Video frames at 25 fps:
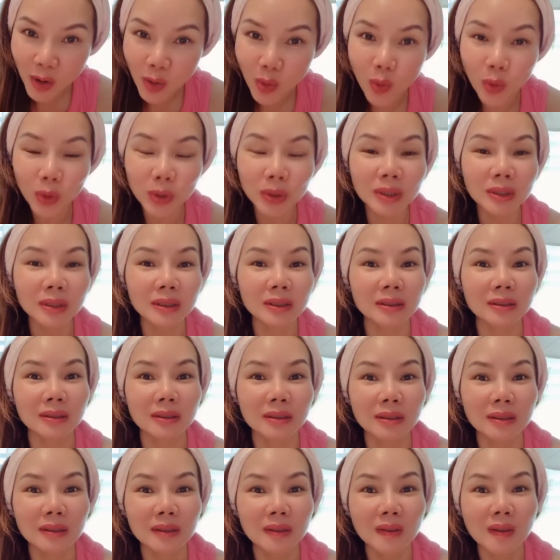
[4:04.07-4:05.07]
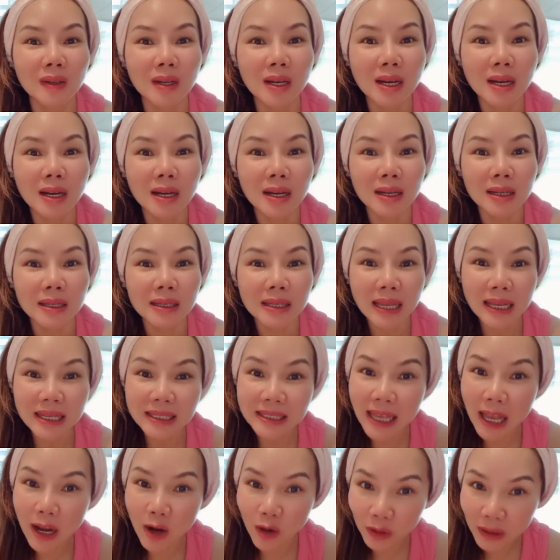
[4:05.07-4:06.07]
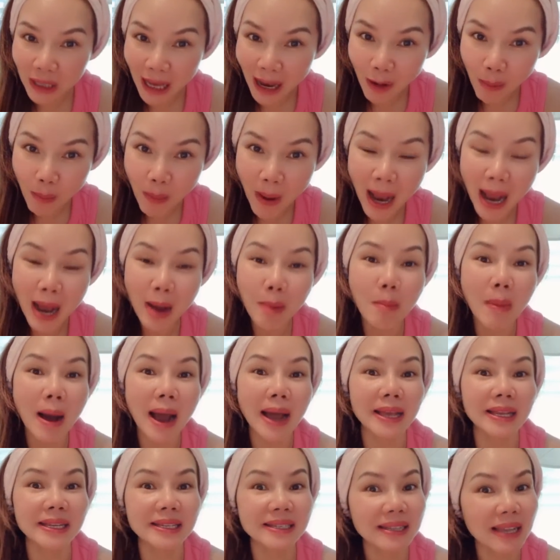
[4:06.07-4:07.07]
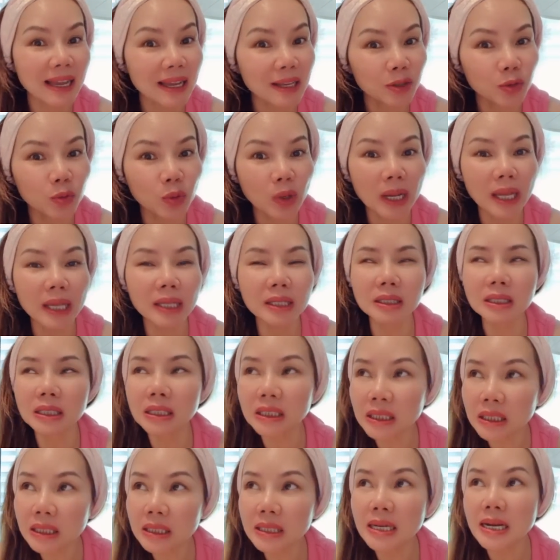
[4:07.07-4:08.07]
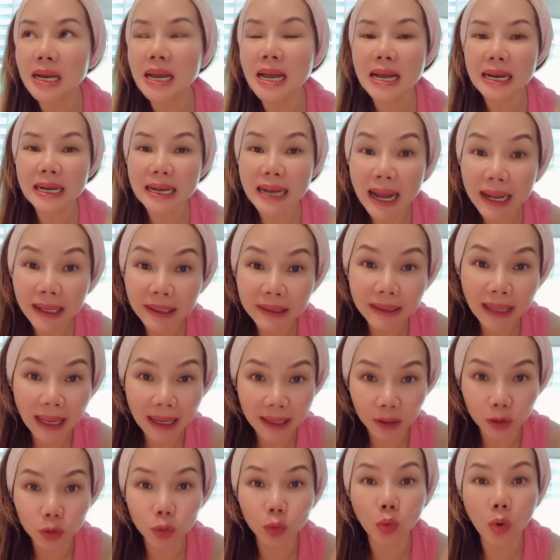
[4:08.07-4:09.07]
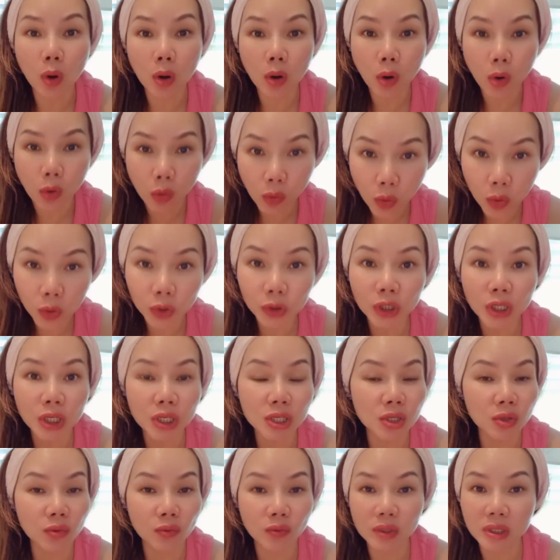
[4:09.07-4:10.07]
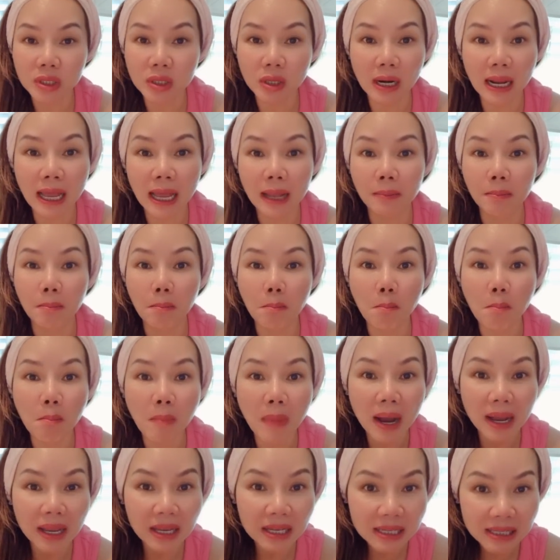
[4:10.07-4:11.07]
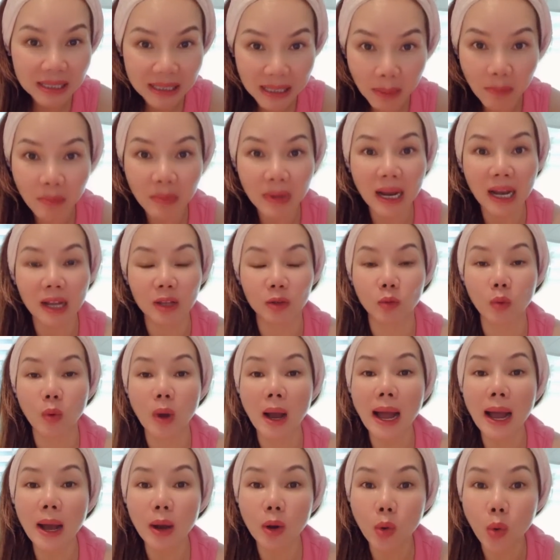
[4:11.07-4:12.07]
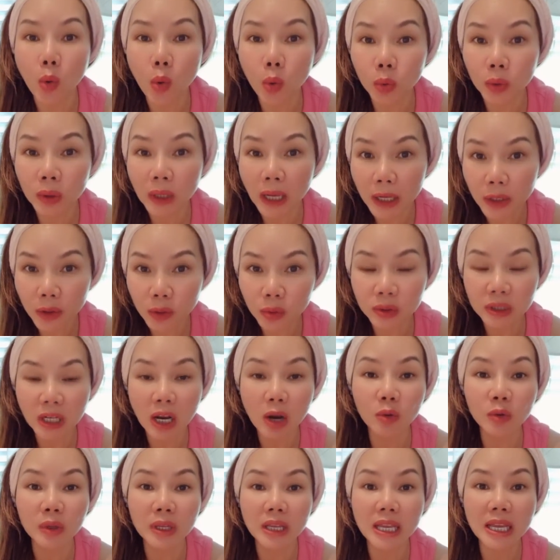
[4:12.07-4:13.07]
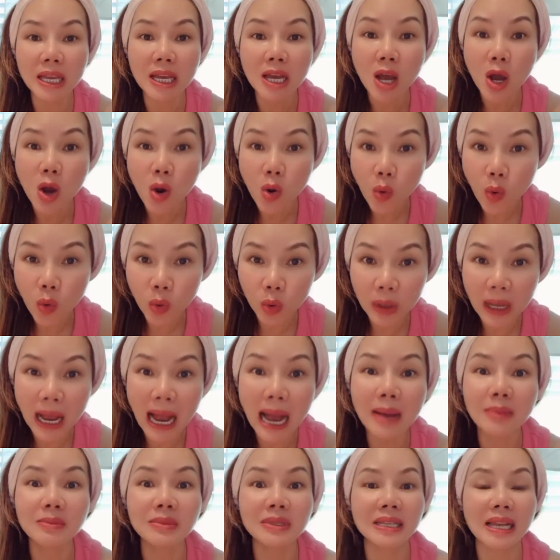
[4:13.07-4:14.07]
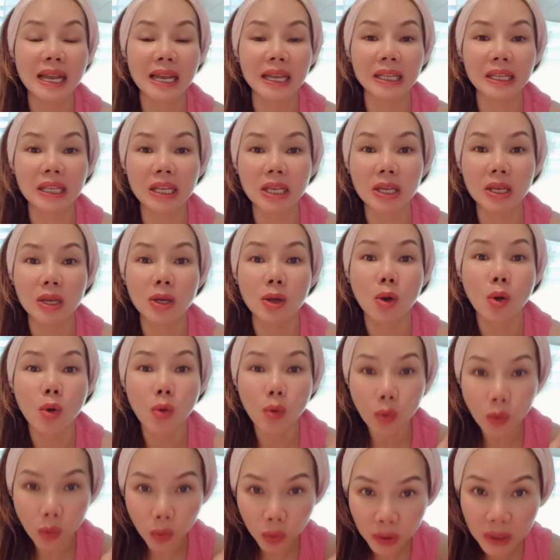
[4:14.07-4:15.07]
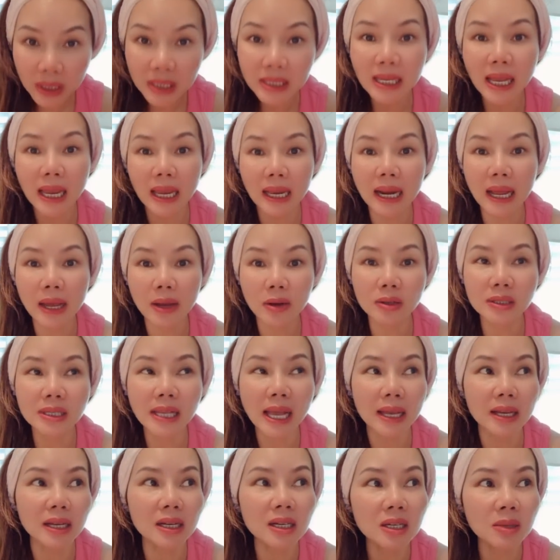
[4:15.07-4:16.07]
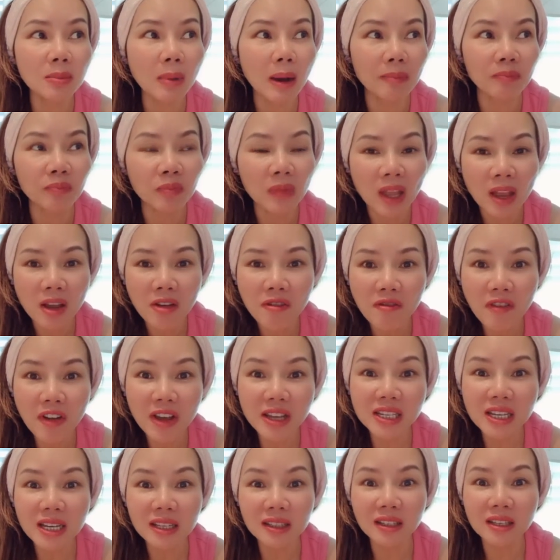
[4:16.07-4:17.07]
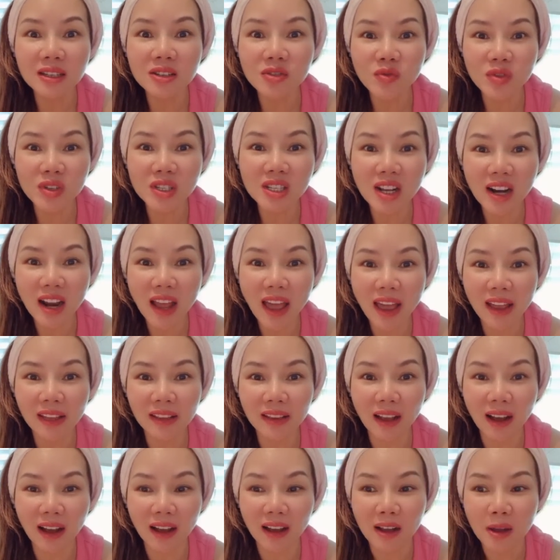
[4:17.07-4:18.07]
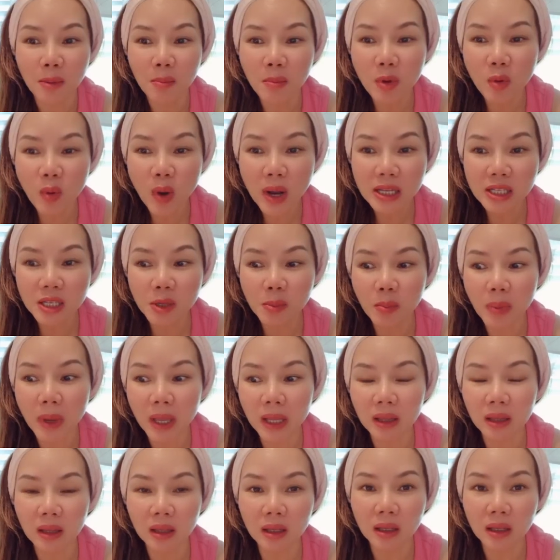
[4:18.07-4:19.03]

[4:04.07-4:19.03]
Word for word: รุ่น ยังใส่รองเท้าผ้าใบใส่เดรสคือการแต่งตัวของคนที่สวิตเซอร์แลนด์ไม่จำกัดว่าคุณอายุเท่านี้คุณห้ามใส่นี้ คุณจะใส่อะไรก็ใส่คือแบบแฟชั่นที่สวิตเซอร์แลนด์อ่ะไม่ว่าจะเป็น